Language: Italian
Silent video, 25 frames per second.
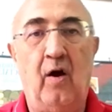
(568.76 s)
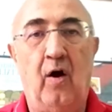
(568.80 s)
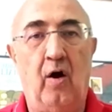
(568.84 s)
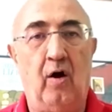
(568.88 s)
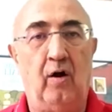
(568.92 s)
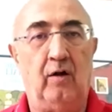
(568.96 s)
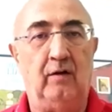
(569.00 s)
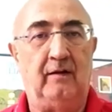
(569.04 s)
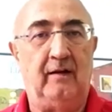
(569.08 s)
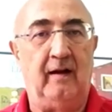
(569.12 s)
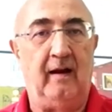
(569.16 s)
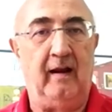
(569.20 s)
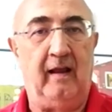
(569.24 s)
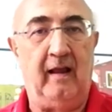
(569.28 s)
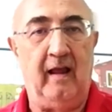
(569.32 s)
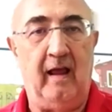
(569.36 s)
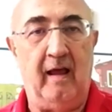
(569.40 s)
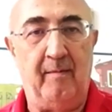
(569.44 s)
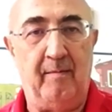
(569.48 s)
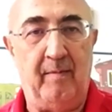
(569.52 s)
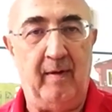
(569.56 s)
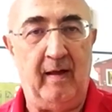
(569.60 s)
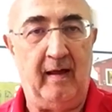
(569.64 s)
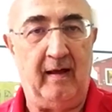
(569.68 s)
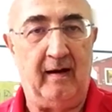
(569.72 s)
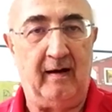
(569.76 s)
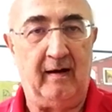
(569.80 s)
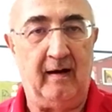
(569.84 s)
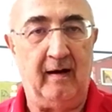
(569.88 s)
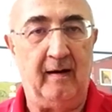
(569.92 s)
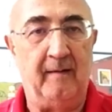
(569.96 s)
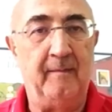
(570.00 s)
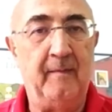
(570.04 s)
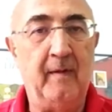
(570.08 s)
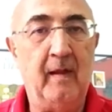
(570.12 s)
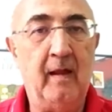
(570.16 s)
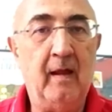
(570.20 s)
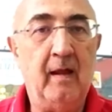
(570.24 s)
oltre che
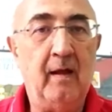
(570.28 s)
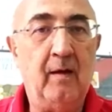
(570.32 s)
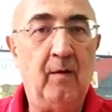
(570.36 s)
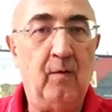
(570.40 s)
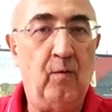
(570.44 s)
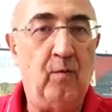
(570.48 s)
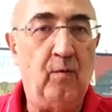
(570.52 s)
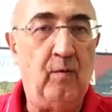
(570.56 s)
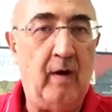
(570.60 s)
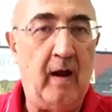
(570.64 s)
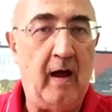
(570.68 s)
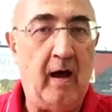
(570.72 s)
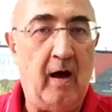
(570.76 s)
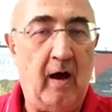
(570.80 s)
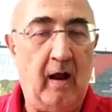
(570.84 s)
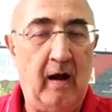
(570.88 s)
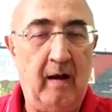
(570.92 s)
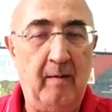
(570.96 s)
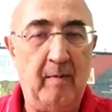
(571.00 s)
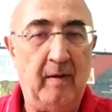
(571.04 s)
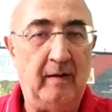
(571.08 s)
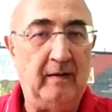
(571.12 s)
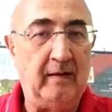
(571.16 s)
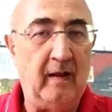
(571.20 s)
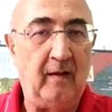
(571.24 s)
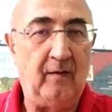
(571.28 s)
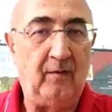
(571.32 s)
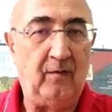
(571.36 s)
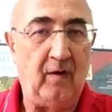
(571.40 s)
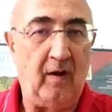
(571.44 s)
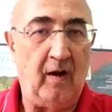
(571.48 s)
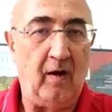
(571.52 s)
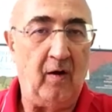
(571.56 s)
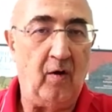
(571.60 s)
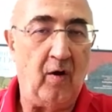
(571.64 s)
per un'alimentazione